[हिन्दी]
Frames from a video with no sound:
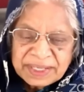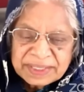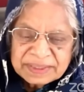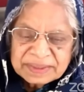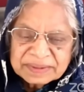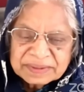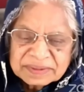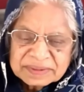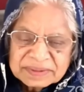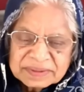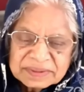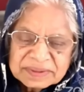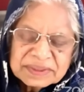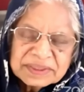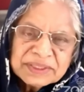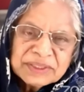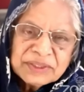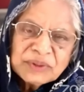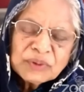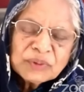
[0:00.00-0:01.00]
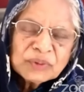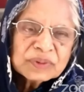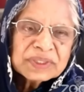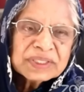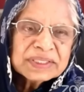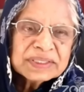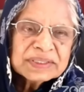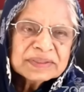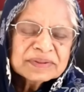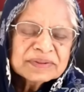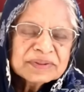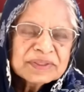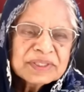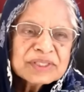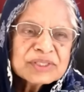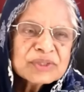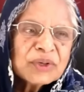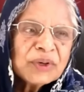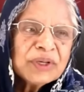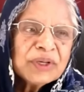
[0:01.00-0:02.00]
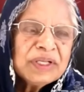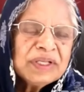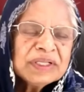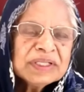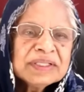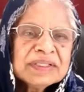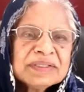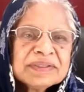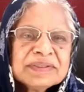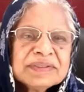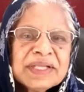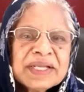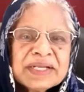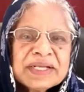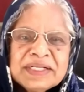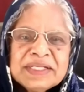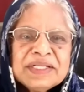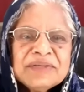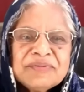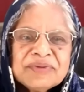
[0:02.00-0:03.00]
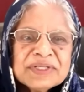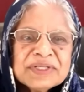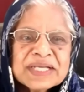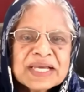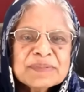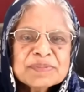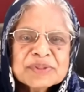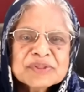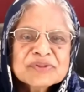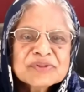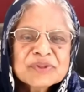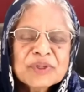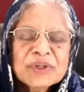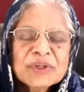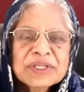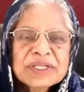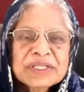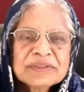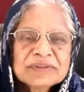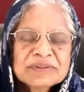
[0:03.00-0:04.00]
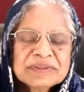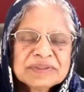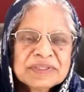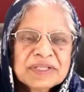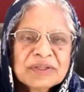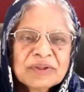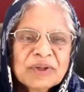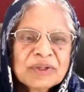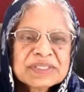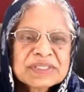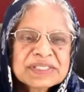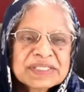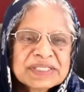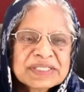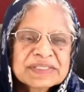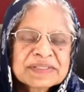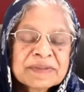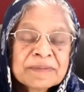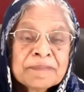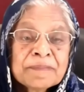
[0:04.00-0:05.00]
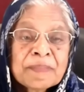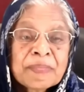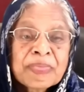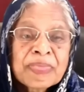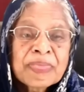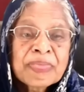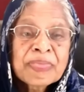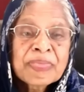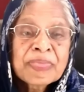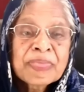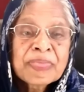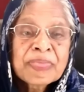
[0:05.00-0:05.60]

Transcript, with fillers: And you know the, the soil uh, there are different types of soil the Lord says. और